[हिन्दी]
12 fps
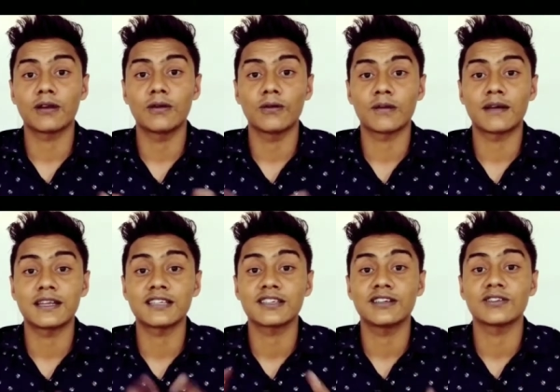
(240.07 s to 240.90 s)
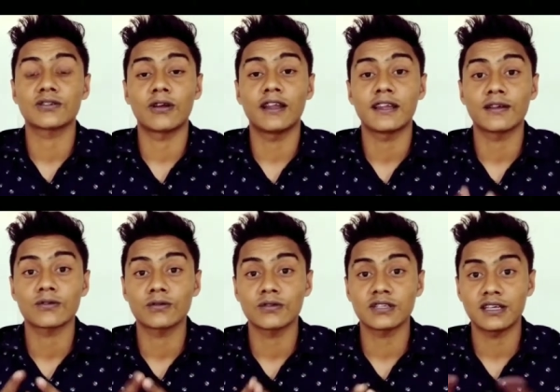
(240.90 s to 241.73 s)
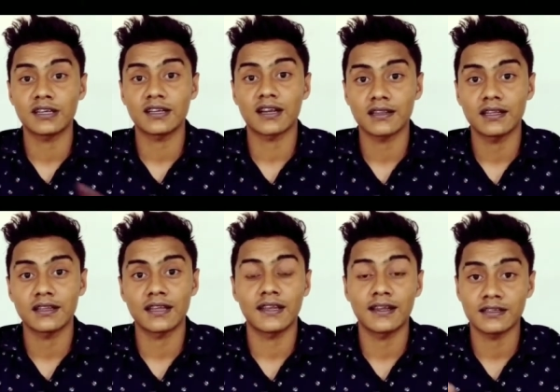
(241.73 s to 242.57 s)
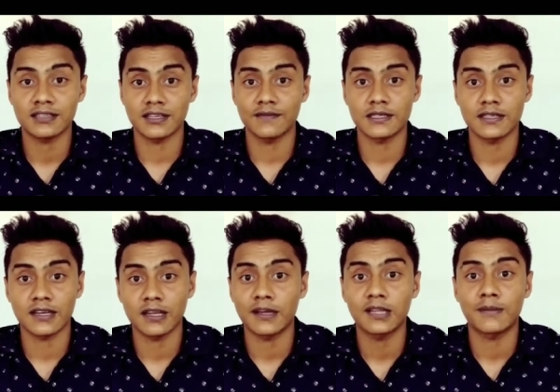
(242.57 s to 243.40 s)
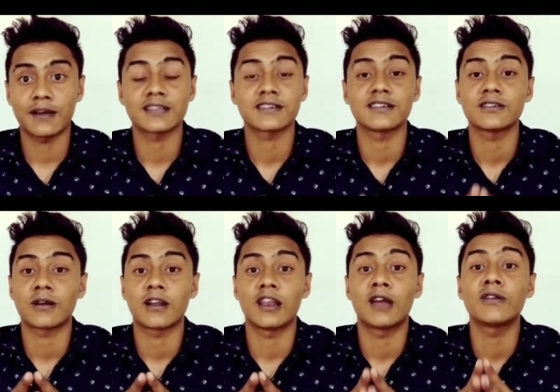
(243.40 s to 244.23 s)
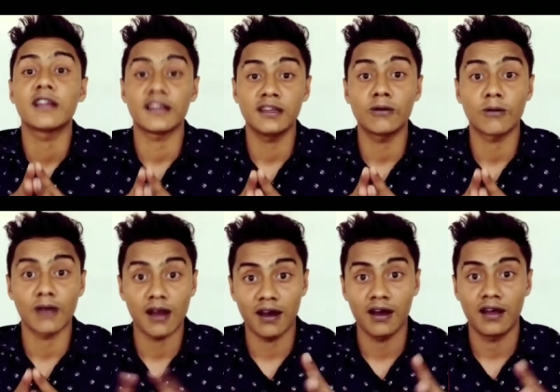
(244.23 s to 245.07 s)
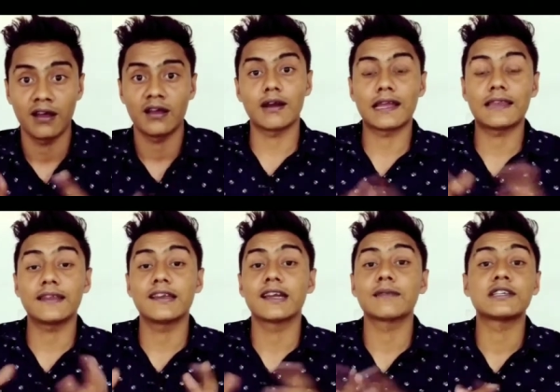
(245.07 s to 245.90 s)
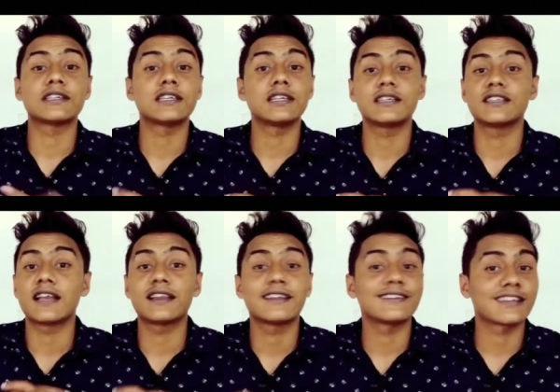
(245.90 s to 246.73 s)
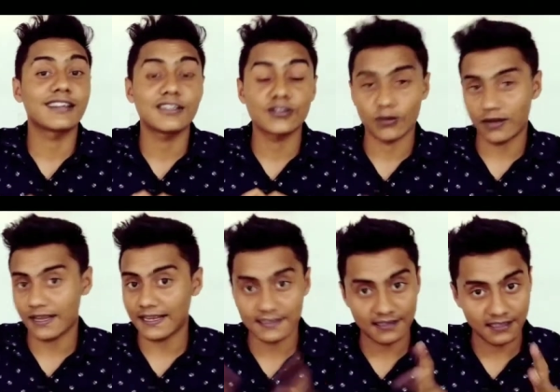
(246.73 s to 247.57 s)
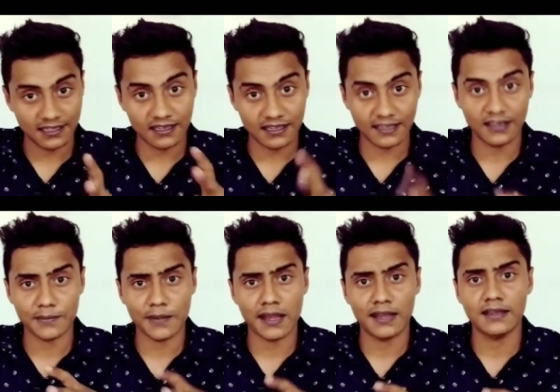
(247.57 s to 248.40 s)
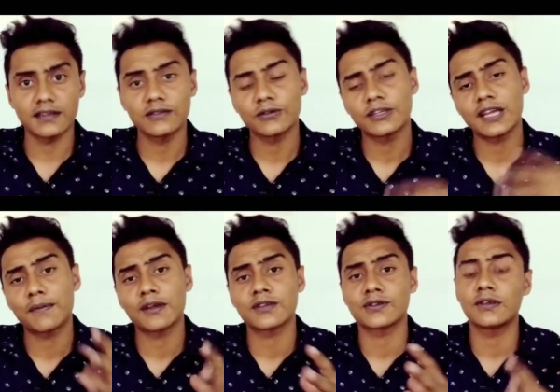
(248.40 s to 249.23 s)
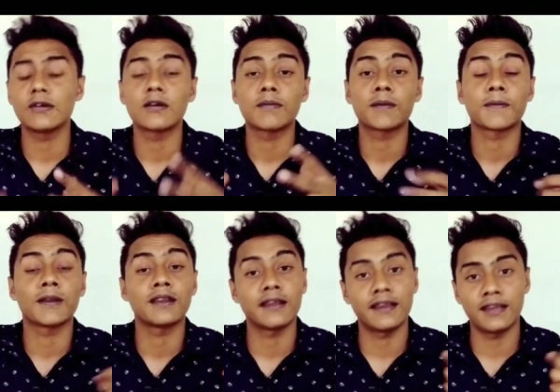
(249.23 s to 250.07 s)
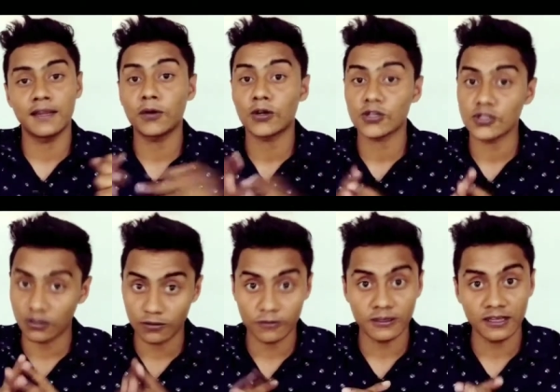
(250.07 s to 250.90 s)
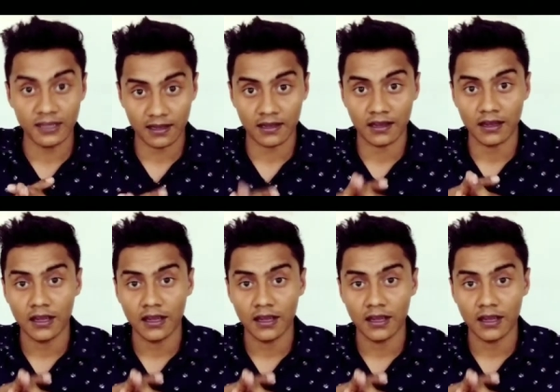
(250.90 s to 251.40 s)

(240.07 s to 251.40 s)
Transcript: बट लोग हमारे शॉट लेके उसको शेयर कर देते हैं लेकिन इसके फीचर के बाद हमारा शॉट अलाउ नहीं होगा तो यानी कि हम किसी की चैट की शॉट लेके शेयर नहीं कर पाएंगे जो कि आपका सिक्योर पर्पल के लिए बहुत ज़रूरी है